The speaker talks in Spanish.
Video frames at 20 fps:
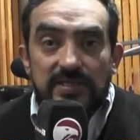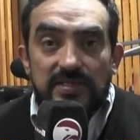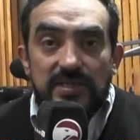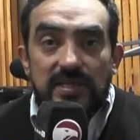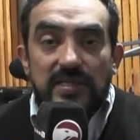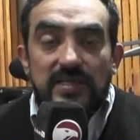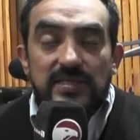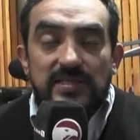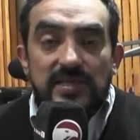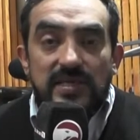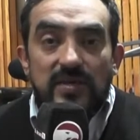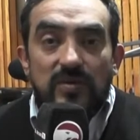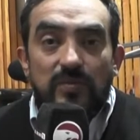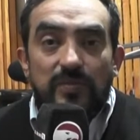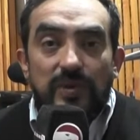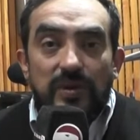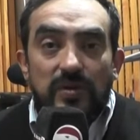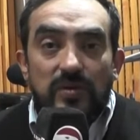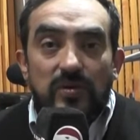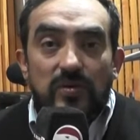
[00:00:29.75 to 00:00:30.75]
realizará un
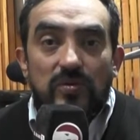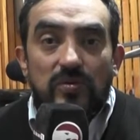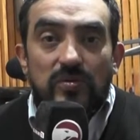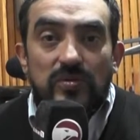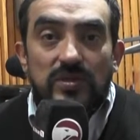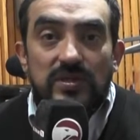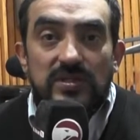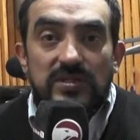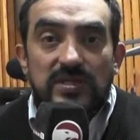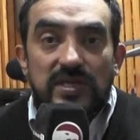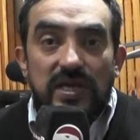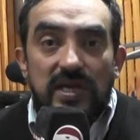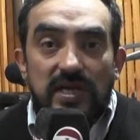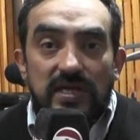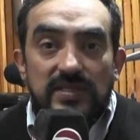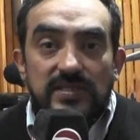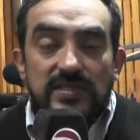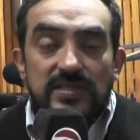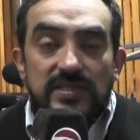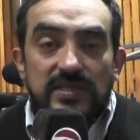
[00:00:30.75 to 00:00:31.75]
pedido de justicia
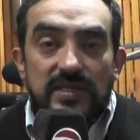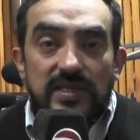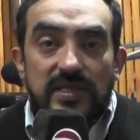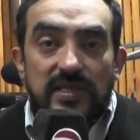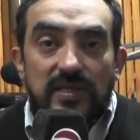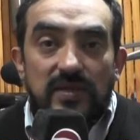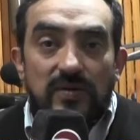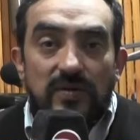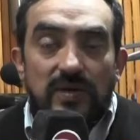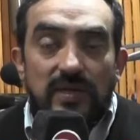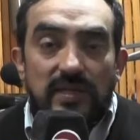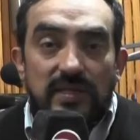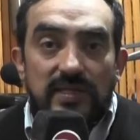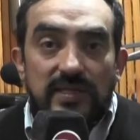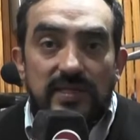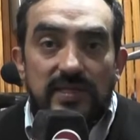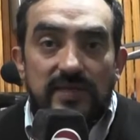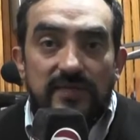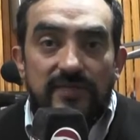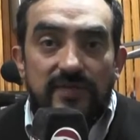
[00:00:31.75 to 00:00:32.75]
allí en la
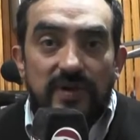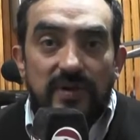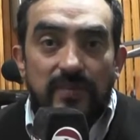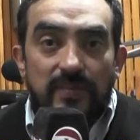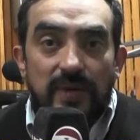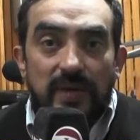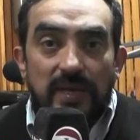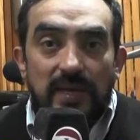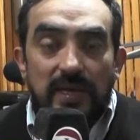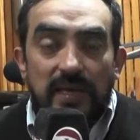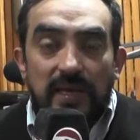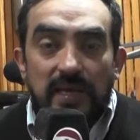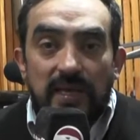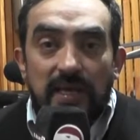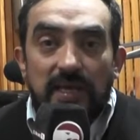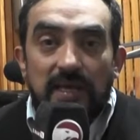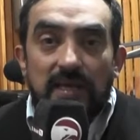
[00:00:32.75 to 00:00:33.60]
localidad de Fiambala